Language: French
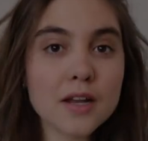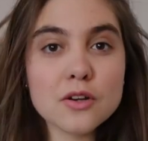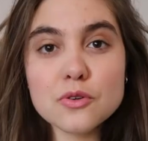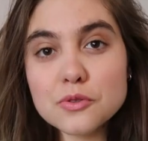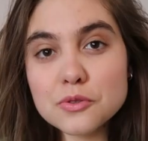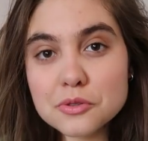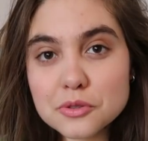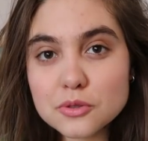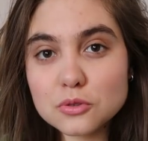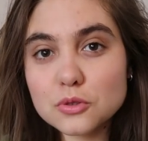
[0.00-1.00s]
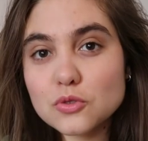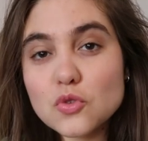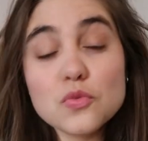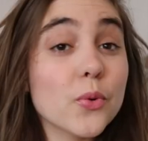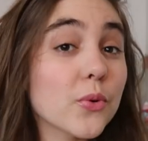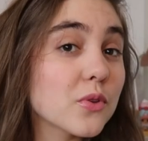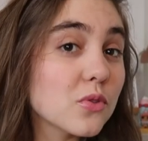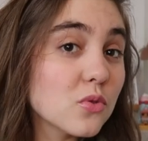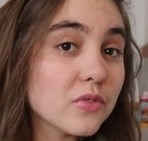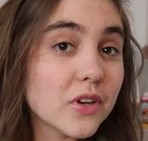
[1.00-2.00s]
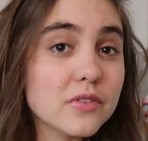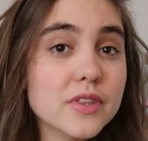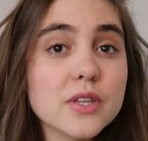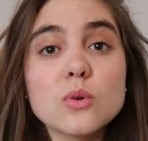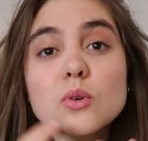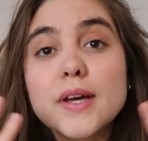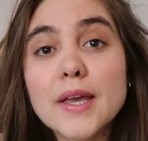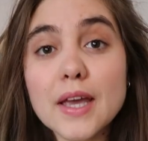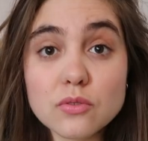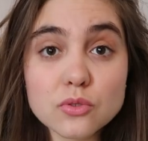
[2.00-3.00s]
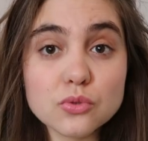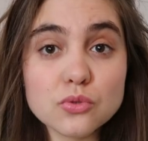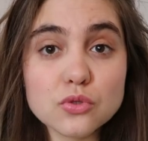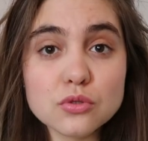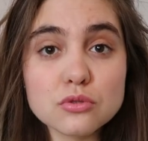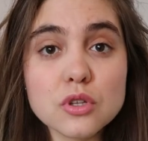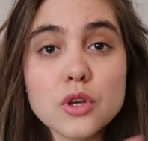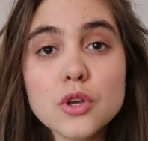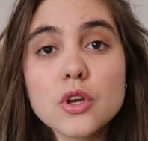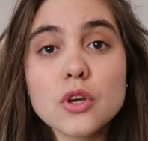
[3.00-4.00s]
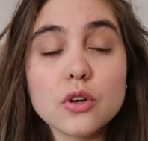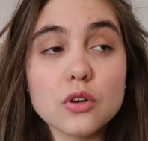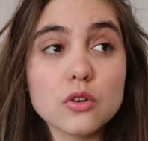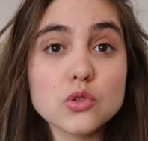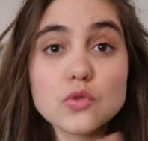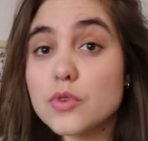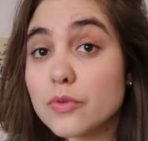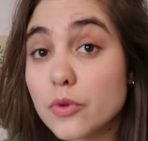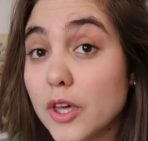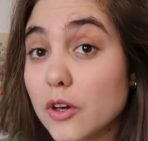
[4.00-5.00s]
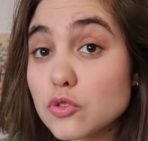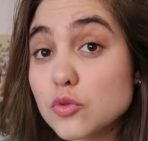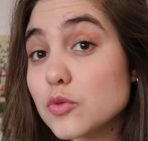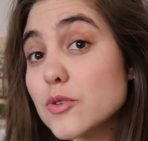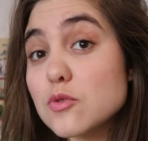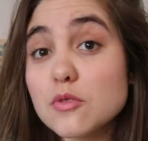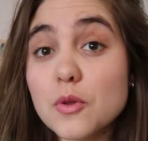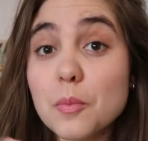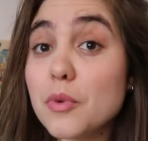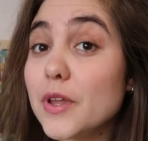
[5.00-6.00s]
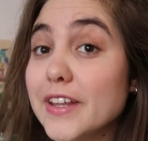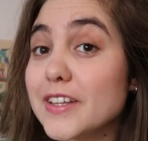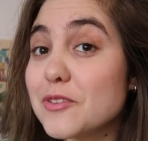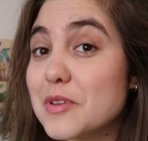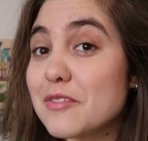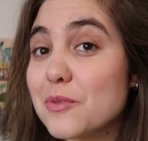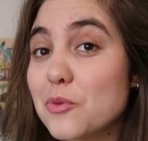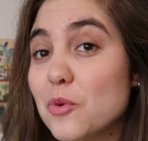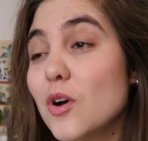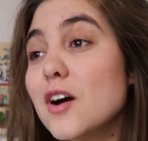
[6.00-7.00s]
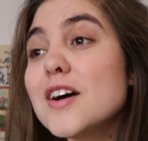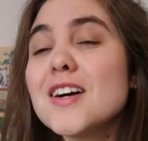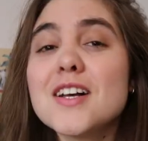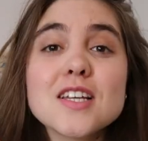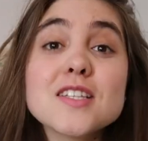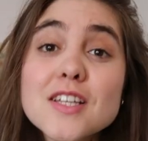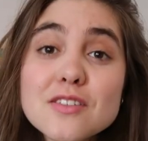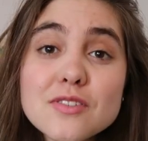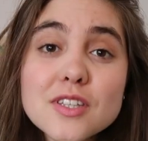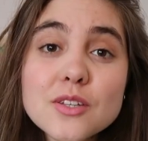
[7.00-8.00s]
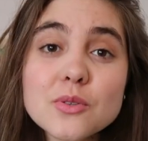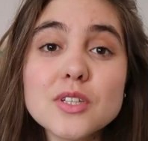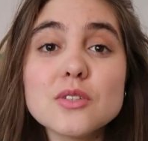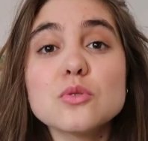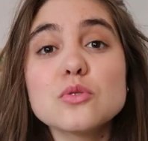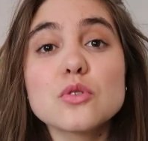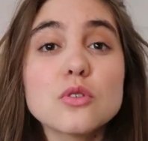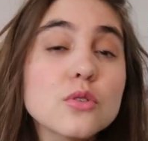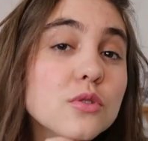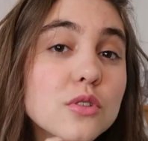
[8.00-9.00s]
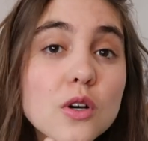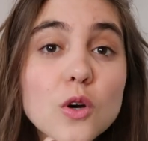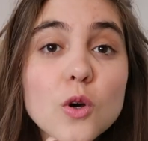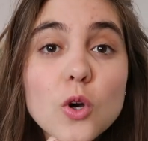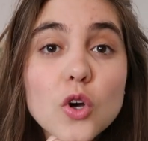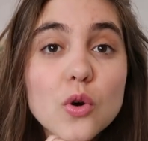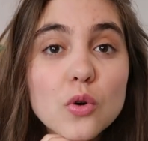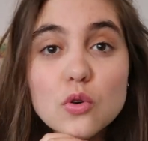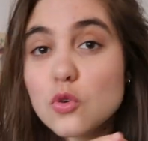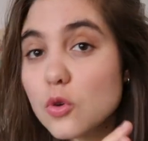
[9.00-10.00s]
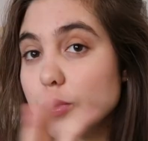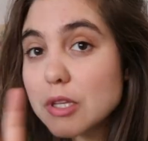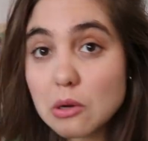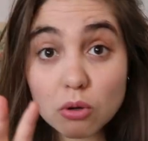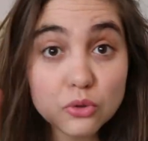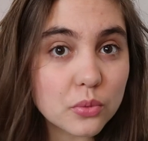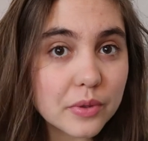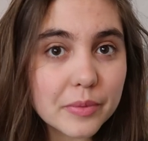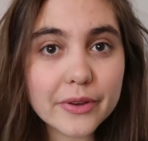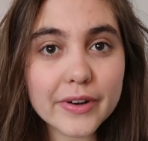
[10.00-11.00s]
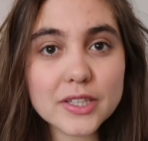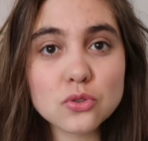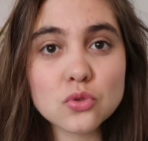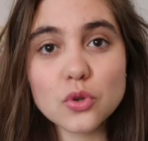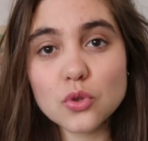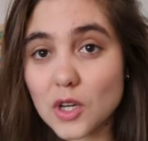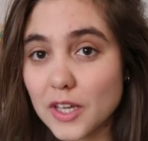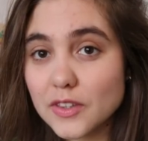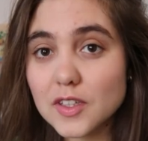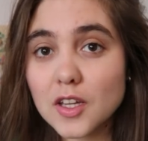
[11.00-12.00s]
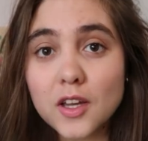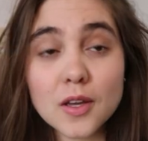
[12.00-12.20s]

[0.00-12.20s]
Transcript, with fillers: Hello On se retrouve pour une nouvelle vidéo et avant toute chose, euh, je voulais vous dire que je vous souhaite une bonne année 2023. Cette vidéo n'est autre que euh, le bilan de mes meilleures lectures de l'année